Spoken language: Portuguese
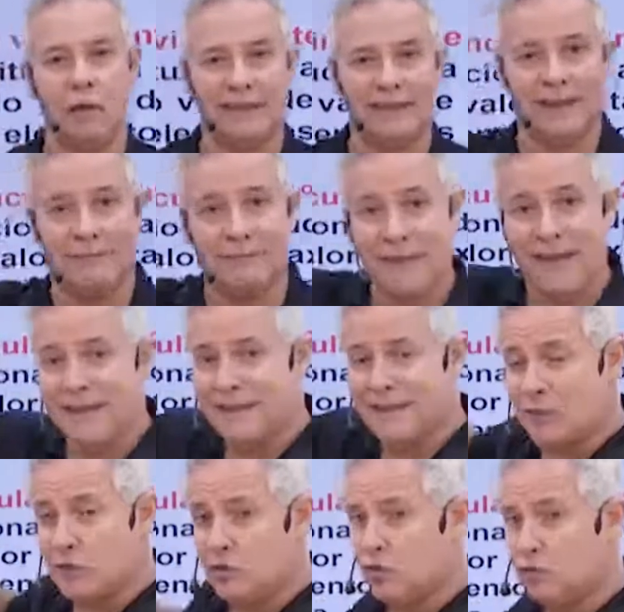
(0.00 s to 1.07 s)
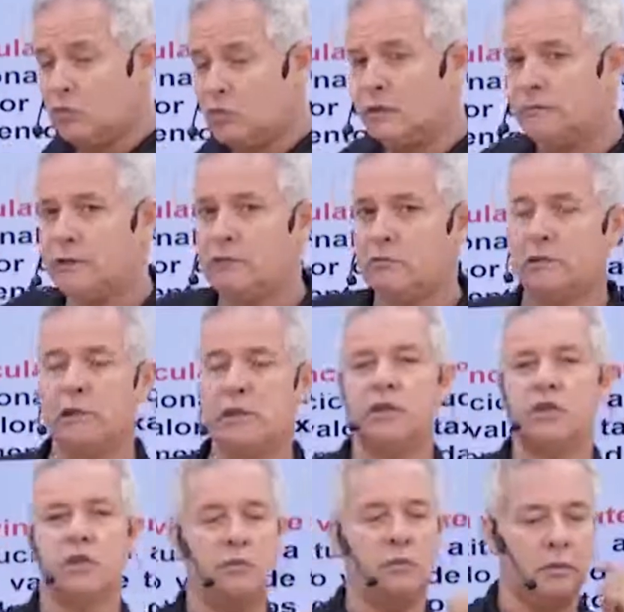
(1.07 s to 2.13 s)
através da súmula
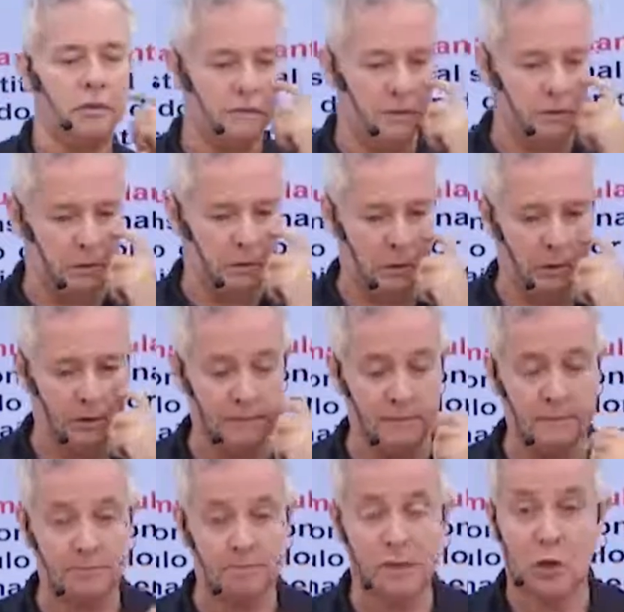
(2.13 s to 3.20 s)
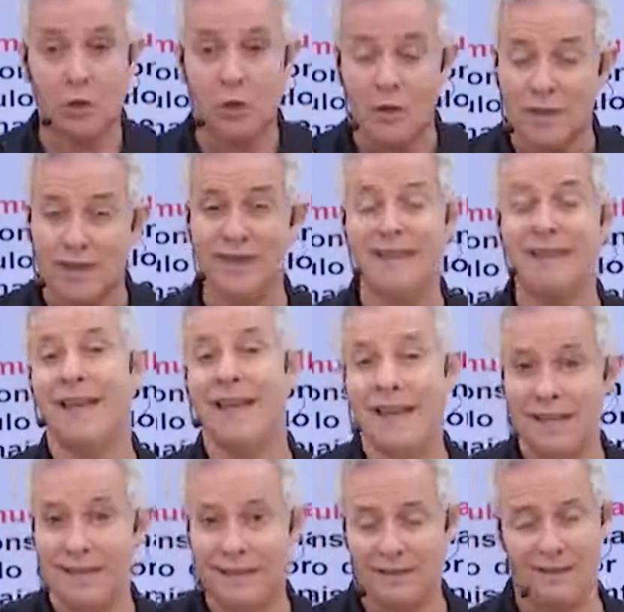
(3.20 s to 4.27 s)
vinculante número 29,
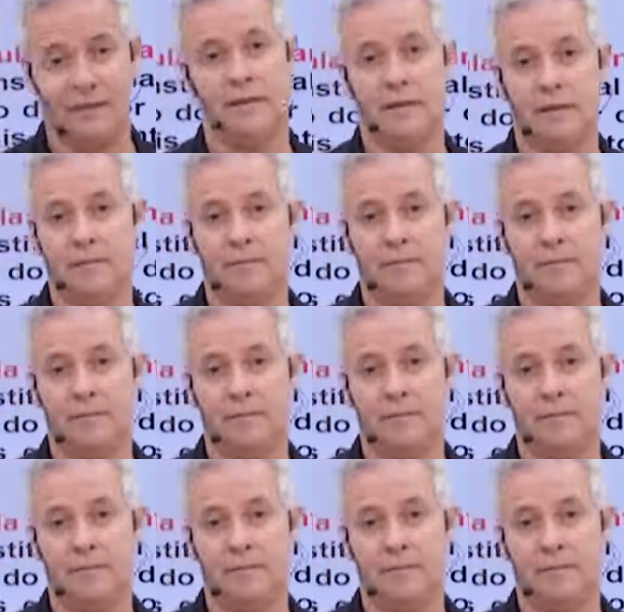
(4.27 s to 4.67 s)
considera que